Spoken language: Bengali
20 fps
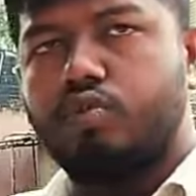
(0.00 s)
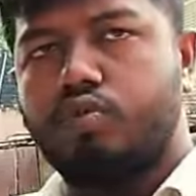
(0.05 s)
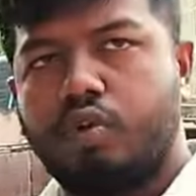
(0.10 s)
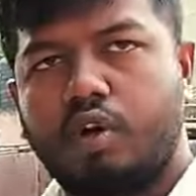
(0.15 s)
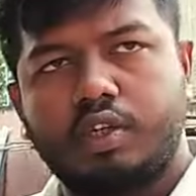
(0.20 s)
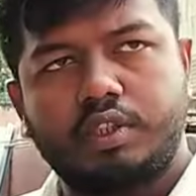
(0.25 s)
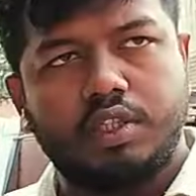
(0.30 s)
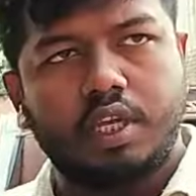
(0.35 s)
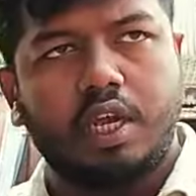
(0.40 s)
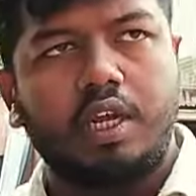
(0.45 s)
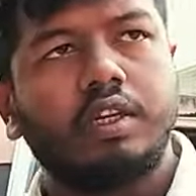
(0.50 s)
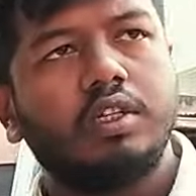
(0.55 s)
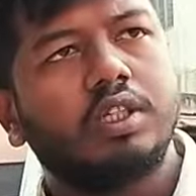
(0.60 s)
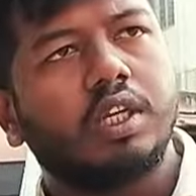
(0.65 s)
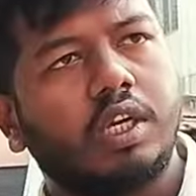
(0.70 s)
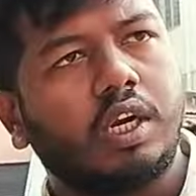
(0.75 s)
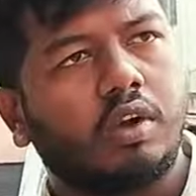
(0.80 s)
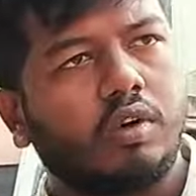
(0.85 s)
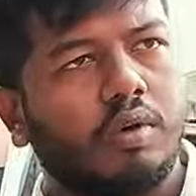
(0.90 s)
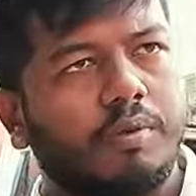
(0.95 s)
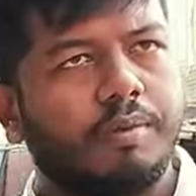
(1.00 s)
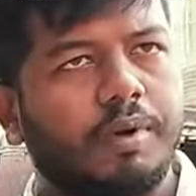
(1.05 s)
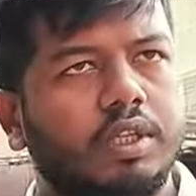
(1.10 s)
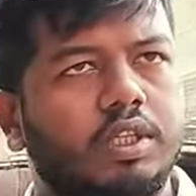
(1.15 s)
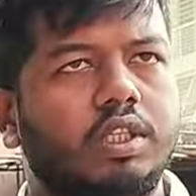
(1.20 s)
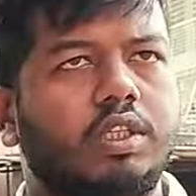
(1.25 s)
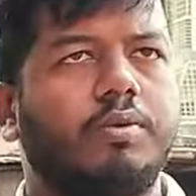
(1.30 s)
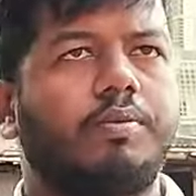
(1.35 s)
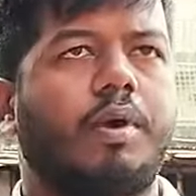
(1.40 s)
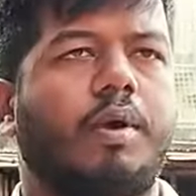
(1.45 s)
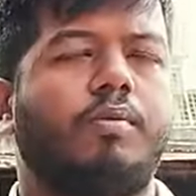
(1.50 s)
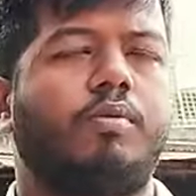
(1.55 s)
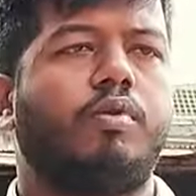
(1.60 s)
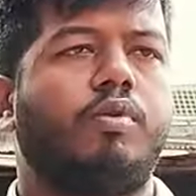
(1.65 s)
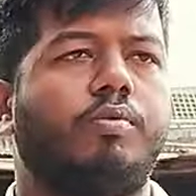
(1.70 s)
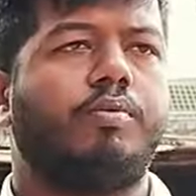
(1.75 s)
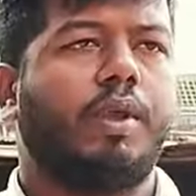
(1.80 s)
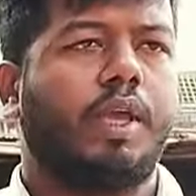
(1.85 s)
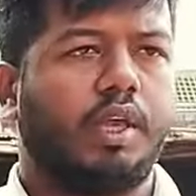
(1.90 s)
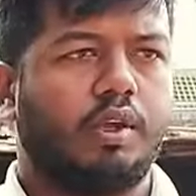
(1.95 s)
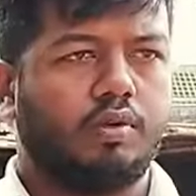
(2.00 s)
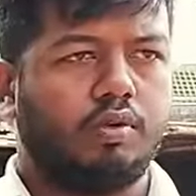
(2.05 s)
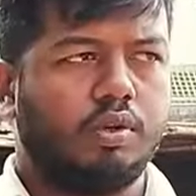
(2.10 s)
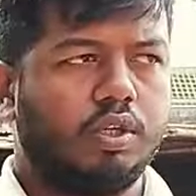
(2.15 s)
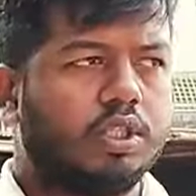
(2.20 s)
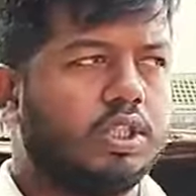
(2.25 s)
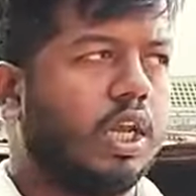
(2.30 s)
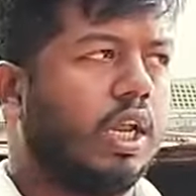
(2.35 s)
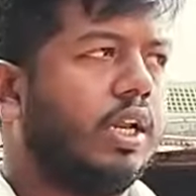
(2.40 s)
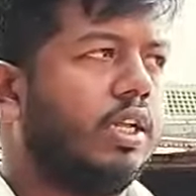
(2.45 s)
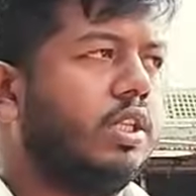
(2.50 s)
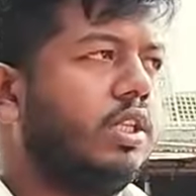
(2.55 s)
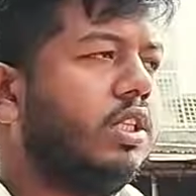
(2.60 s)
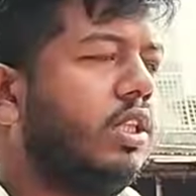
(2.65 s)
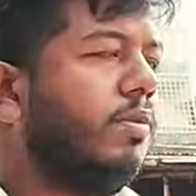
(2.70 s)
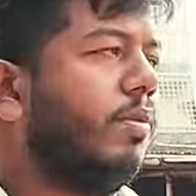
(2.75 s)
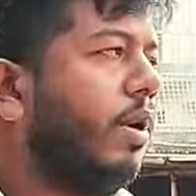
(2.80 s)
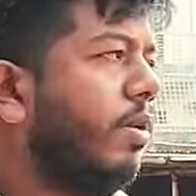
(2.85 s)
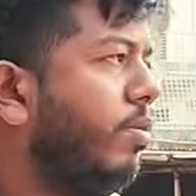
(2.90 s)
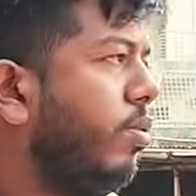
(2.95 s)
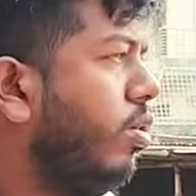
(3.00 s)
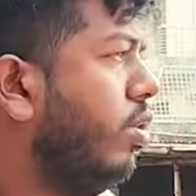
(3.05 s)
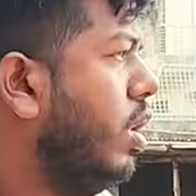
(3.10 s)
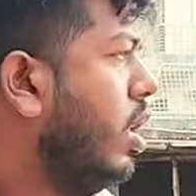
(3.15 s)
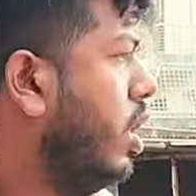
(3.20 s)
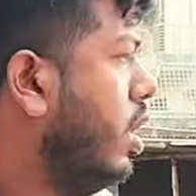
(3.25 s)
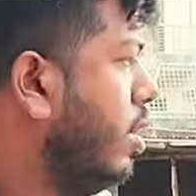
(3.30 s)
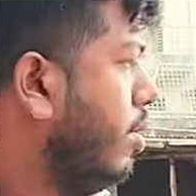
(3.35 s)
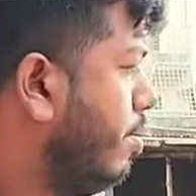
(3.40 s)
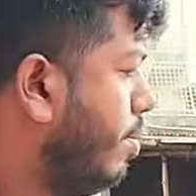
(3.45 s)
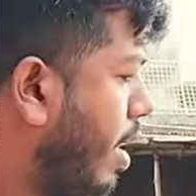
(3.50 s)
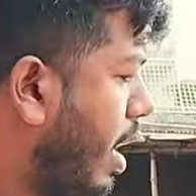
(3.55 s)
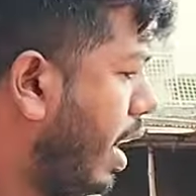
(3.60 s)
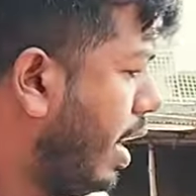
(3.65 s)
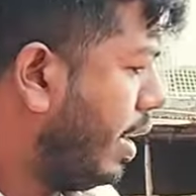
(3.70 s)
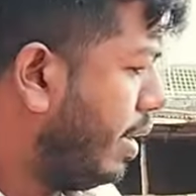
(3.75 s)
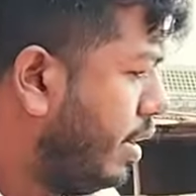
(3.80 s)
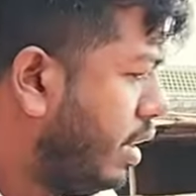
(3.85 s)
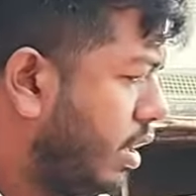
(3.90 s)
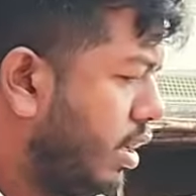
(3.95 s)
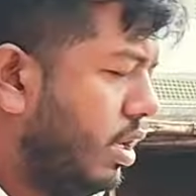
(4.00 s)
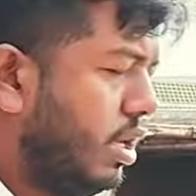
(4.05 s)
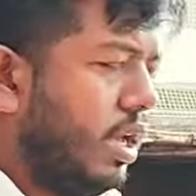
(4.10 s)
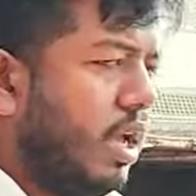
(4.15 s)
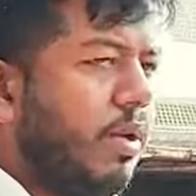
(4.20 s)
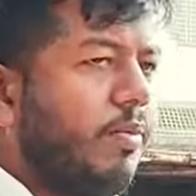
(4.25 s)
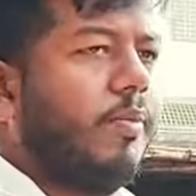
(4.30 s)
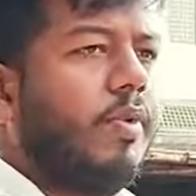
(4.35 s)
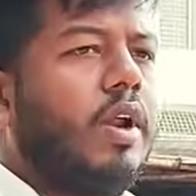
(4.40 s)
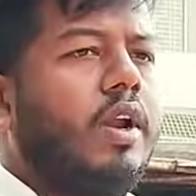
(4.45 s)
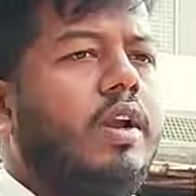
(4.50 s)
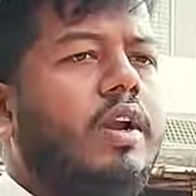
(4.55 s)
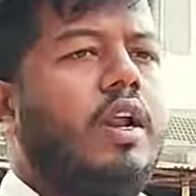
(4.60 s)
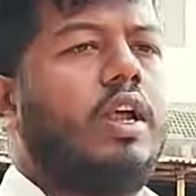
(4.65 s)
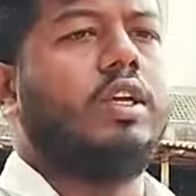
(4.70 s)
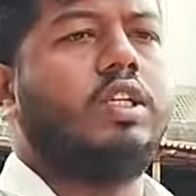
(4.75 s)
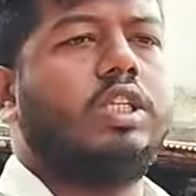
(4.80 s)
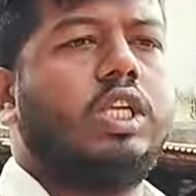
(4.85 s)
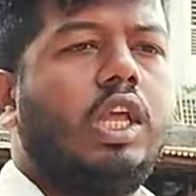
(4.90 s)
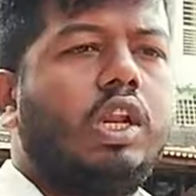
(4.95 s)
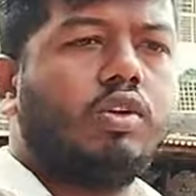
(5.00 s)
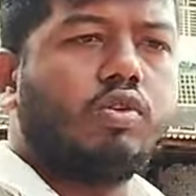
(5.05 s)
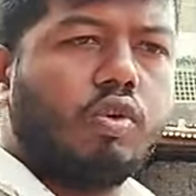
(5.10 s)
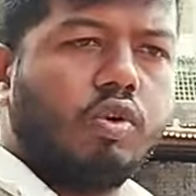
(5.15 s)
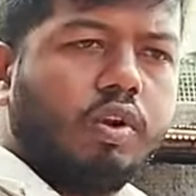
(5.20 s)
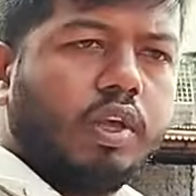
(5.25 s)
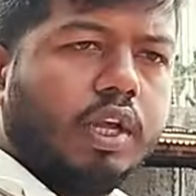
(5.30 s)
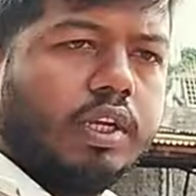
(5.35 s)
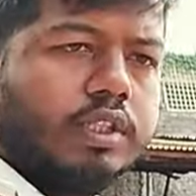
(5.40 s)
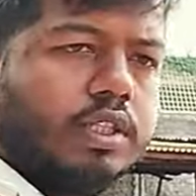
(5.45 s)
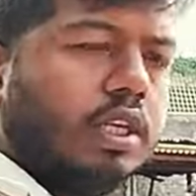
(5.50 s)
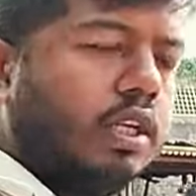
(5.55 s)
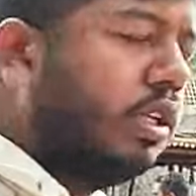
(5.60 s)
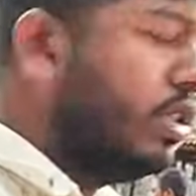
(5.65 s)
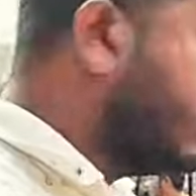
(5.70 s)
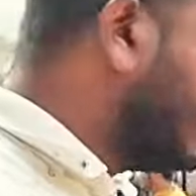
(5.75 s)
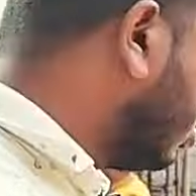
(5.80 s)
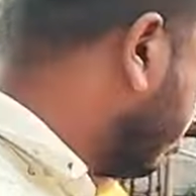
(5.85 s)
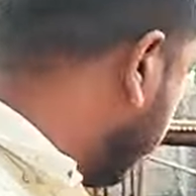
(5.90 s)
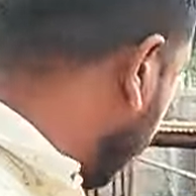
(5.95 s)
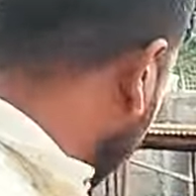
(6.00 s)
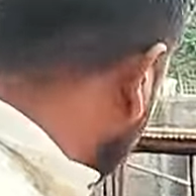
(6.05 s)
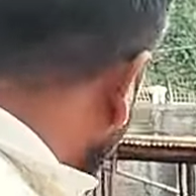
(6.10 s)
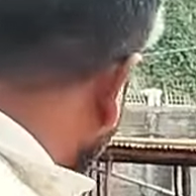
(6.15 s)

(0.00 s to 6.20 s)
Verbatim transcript: চৌকট চান সেটাও আমরা দিতে পারবো মেহেগুনি চাইলে দিতে পারবো বা আপনারা শিলকরই আছে শিলকর